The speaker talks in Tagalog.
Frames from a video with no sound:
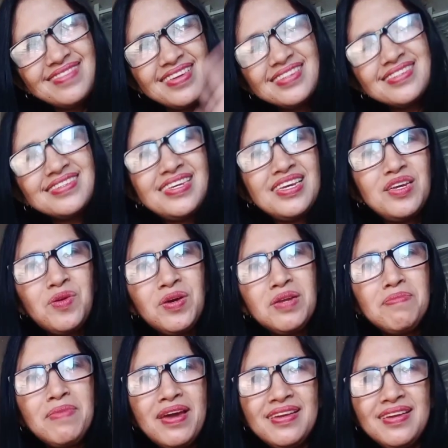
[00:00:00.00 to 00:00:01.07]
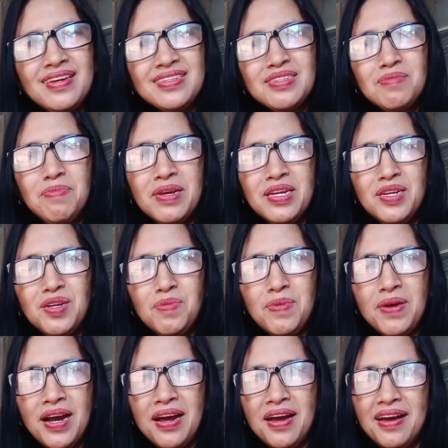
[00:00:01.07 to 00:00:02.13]
see you in my next video
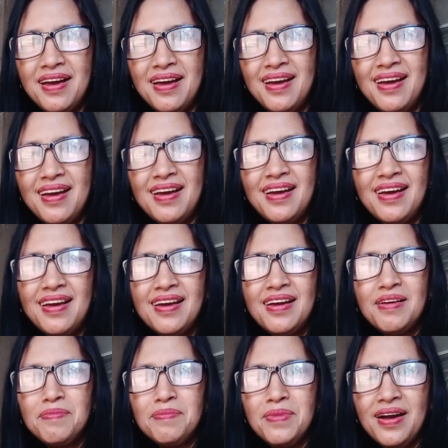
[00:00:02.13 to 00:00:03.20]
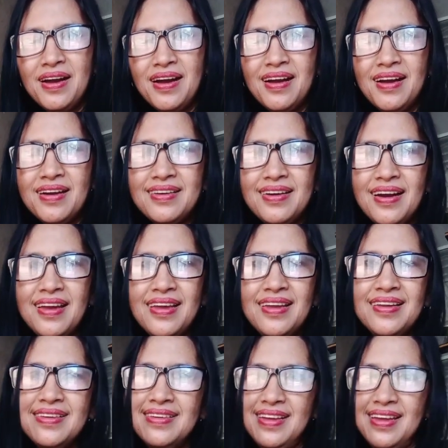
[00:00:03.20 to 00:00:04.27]
mga mga ka
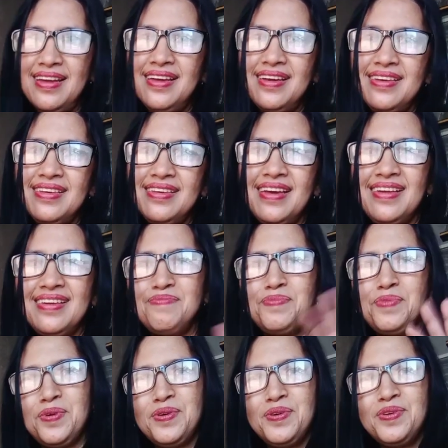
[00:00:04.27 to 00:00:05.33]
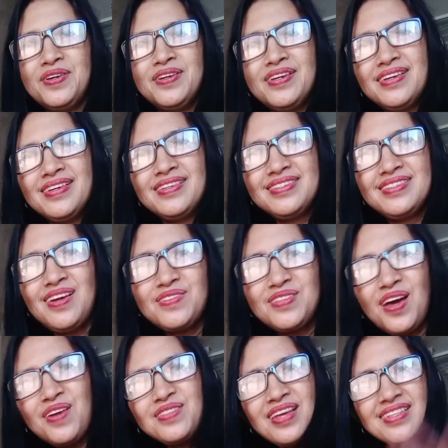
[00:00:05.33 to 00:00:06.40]
yan po shout
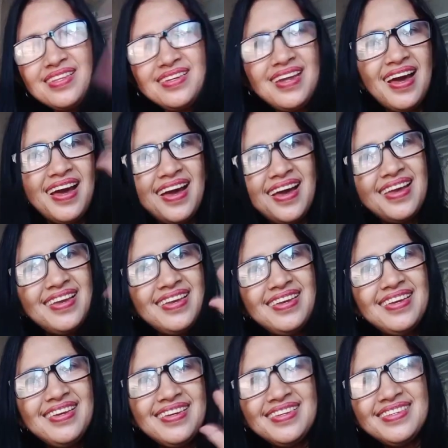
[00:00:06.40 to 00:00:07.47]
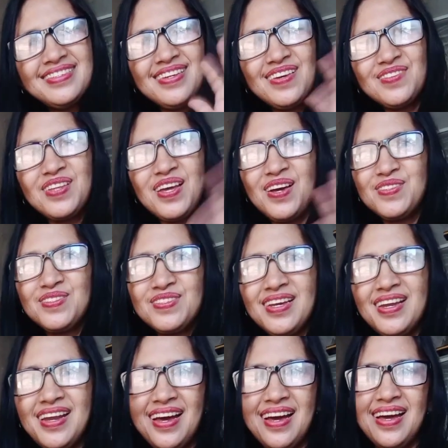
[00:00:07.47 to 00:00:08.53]
out ate Day shout out
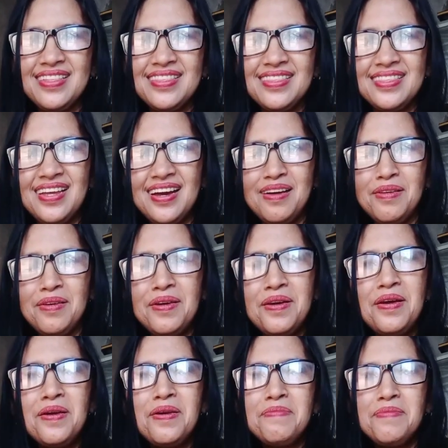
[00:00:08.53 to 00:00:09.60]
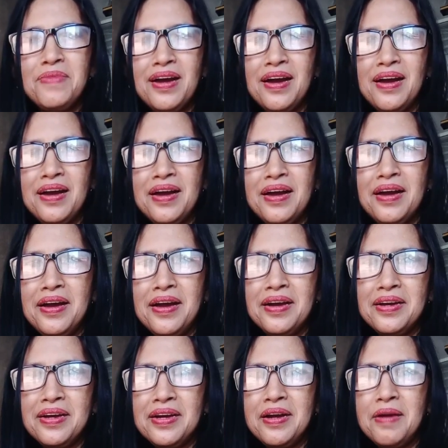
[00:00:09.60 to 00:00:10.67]
sa lahat ng mga
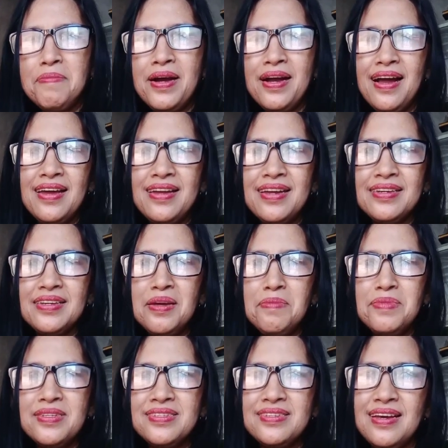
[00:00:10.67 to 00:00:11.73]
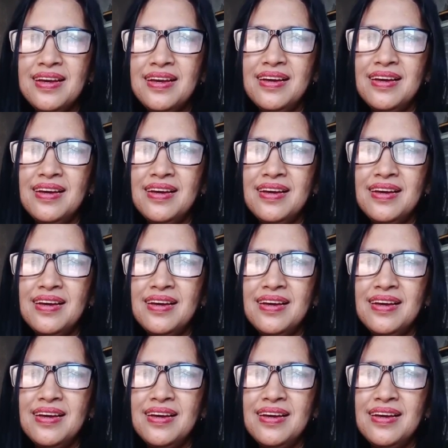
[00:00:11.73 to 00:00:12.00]
kamag-anak namin sa